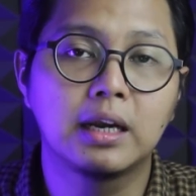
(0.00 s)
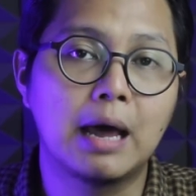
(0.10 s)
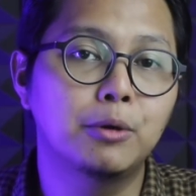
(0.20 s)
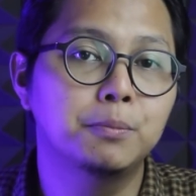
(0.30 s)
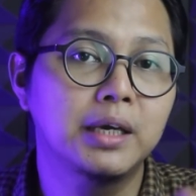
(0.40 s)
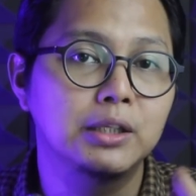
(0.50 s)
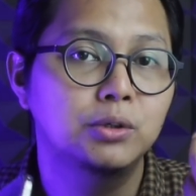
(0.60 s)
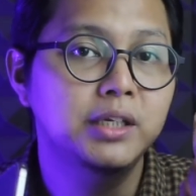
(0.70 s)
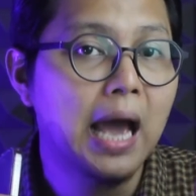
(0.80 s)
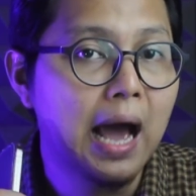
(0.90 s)
Namun
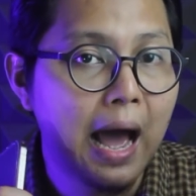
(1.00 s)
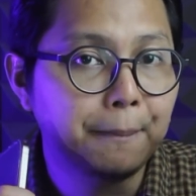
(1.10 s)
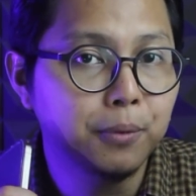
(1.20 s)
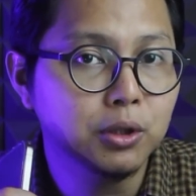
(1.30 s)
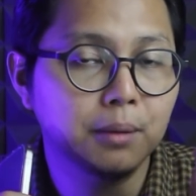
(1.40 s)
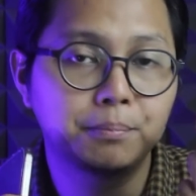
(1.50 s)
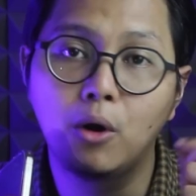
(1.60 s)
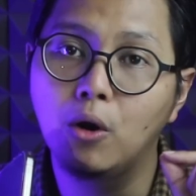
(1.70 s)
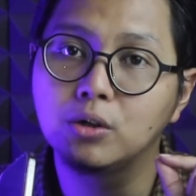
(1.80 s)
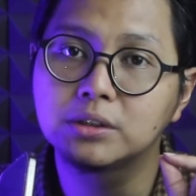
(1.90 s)
begitu dia upload
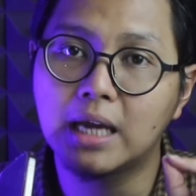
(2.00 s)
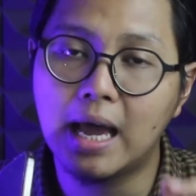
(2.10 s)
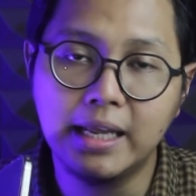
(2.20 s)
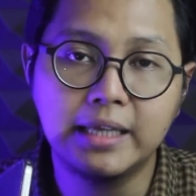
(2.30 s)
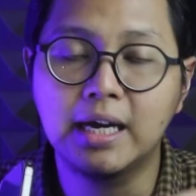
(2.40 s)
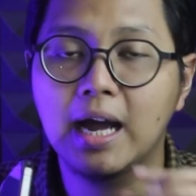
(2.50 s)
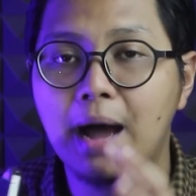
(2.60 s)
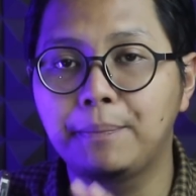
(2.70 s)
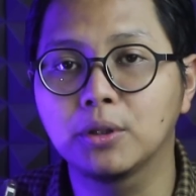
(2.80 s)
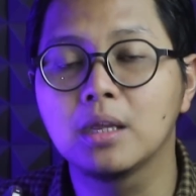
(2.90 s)
bolong sekali aja nggak
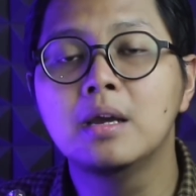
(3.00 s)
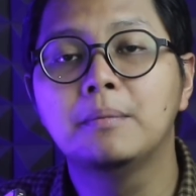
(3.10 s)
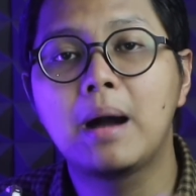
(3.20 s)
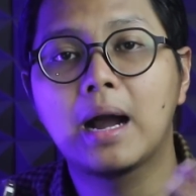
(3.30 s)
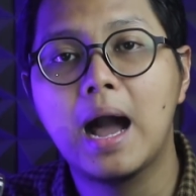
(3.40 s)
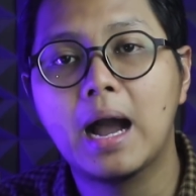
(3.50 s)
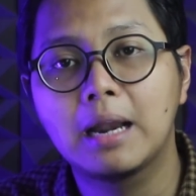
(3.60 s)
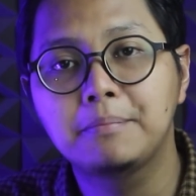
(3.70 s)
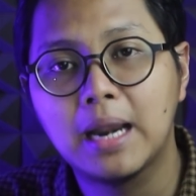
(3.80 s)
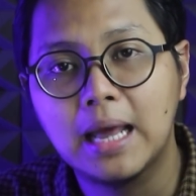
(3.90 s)
upload, maka
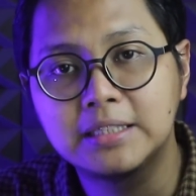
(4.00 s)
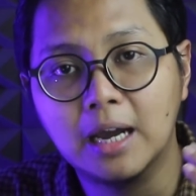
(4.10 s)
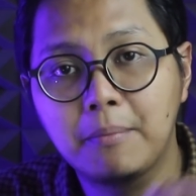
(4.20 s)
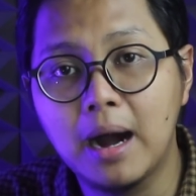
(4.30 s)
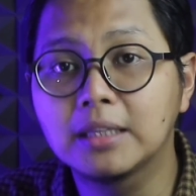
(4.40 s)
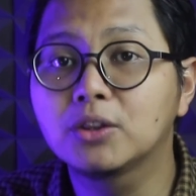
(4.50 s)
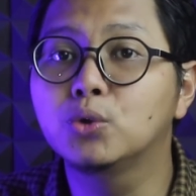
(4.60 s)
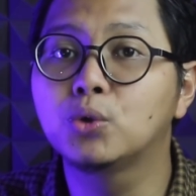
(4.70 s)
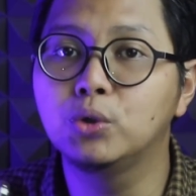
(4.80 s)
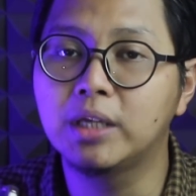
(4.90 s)
akan menanjak banget
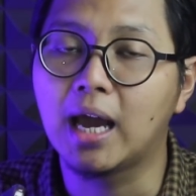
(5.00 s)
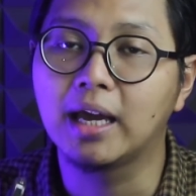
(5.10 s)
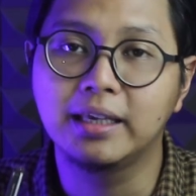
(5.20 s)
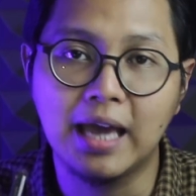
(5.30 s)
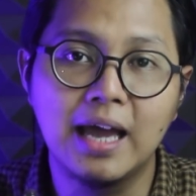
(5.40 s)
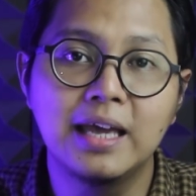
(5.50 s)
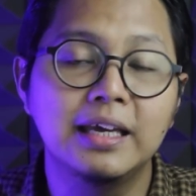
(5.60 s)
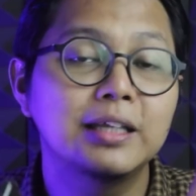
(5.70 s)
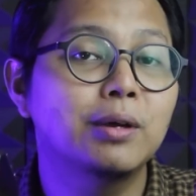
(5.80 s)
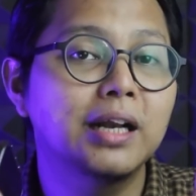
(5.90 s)
turunnya. Ya,
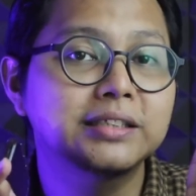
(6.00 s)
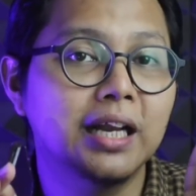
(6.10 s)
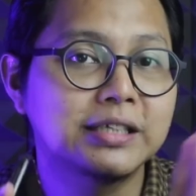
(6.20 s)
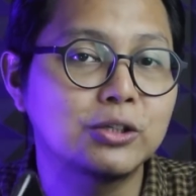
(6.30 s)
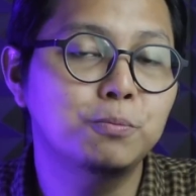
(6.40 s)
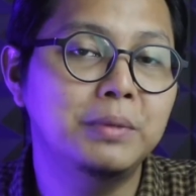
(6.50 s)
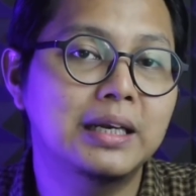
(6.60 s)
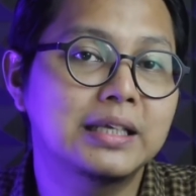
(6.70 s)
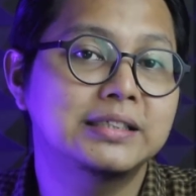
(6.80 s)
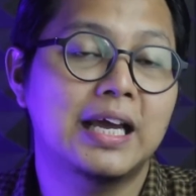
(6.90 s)
itu adalah salah satu
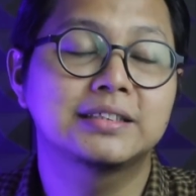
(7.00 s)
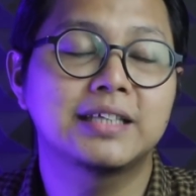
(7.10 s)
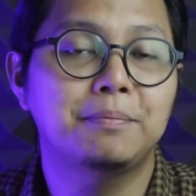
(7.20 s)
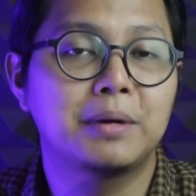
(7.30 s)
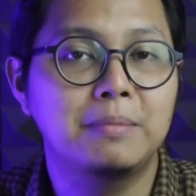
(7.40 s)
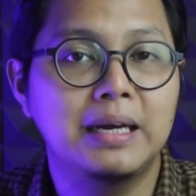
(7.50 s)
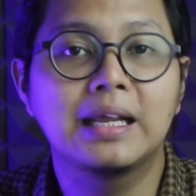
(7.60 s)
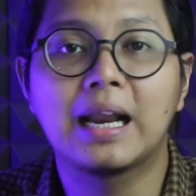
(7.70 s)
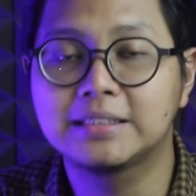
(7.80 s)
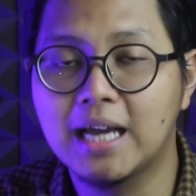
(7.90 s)
minus yang saya pribadi
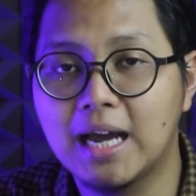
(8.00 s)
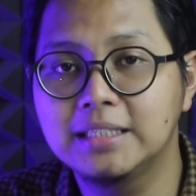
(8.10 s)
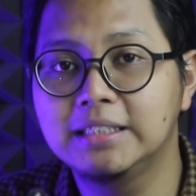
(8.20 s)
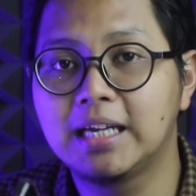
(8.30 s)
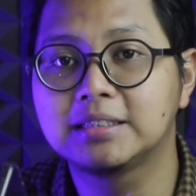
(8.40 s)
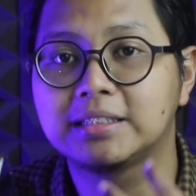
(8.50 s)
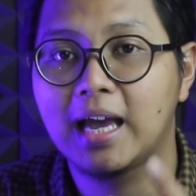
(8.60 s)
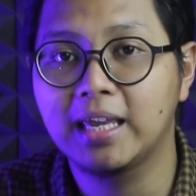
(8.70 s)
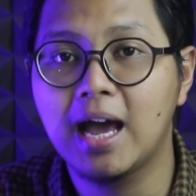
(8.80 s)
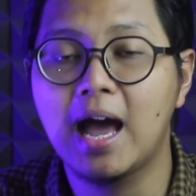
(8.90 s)
rasakan jika
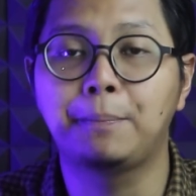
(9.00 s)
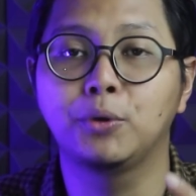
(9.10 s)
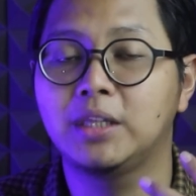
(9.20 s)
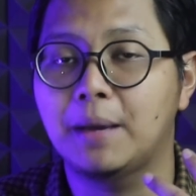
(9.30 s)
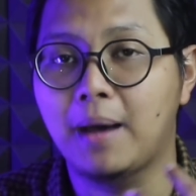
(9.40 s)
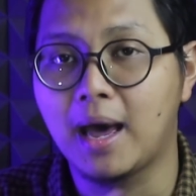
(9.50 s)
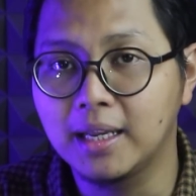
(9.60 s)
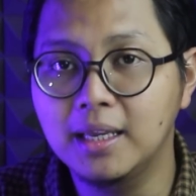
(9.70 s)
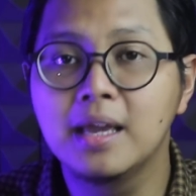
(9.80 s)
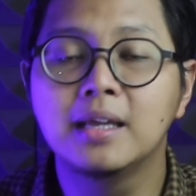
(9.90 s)
saya upload tiap
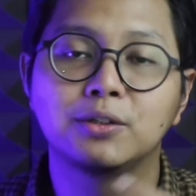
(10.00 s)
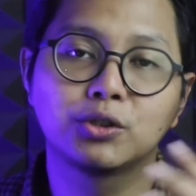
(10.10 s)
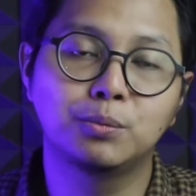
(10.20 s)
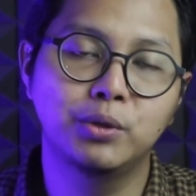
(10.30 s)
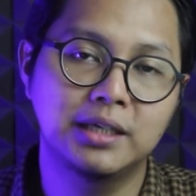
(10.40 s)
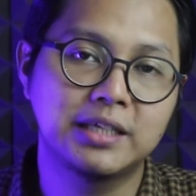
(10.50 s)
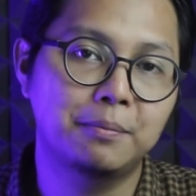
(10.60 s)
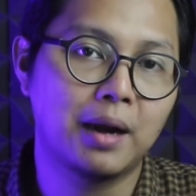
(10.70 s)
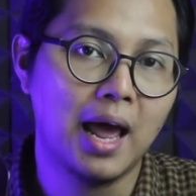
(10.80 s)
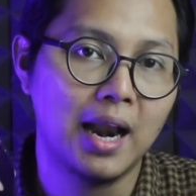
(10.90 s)
hari, terus kemudian
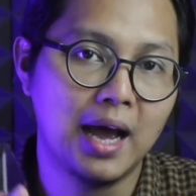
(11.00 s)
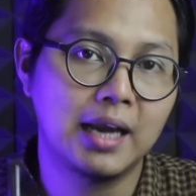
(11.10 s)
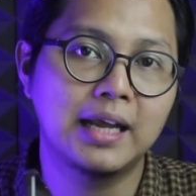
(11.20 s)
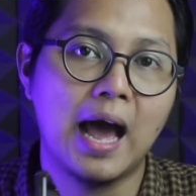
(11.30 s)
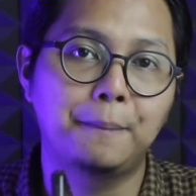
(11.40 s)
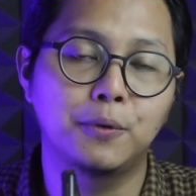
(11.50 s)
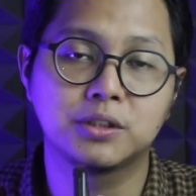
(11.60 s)
saya berhalangan nggak upload